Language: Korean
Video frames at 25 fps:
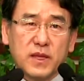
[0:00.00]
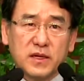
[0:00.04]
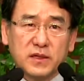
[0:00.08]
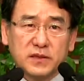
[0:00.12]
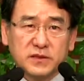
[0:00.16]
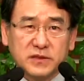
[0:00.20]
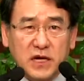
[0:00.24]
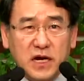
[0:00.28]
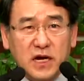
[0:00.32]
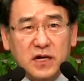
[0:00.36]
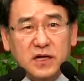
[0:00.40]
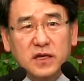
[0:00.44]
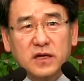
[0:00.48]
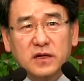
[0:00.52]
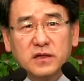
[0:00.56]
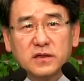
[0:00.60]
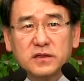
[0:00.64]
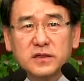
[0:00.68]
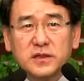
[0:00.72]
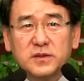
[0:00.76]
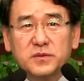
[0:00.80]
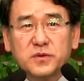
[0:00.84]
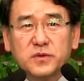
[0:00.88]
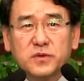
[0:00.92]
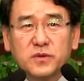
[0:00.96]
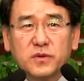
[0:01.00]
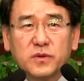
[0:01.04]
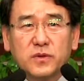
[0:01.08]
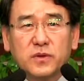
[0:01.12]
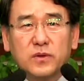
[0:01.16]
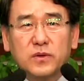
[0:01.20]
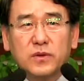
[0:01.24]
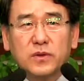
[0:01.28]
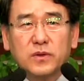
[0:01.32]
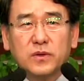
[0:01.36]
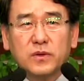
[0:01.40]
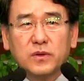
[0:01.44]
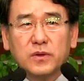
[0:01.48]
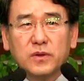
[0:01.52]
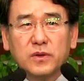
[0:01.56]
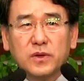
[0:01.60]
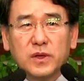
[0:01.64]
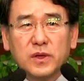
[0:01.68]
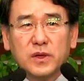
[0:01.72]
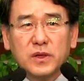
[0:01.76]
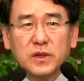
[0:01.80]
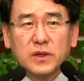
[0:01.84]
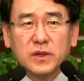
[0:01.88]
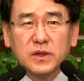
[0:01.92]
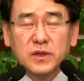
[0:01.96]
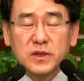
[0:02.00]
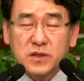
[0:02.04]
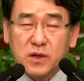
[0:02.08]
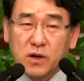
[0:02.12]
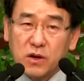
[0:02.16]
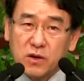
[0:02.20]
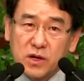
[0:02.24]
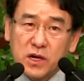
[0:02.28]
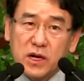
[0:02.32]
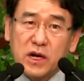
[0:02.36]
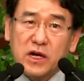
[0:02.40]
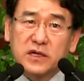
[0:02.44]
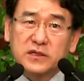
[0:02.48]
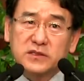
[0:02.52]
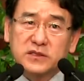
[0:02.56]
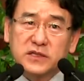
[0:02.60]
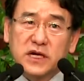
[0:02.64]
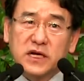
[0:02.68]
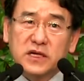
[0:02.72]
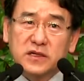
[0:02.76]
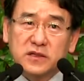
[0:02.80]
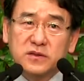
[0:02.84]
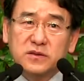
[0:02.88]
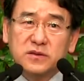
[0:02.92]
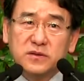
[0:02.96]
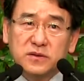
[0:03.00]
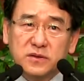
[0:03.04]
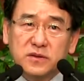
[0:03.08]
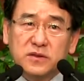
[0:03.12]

장애를 입고 건강하지 않은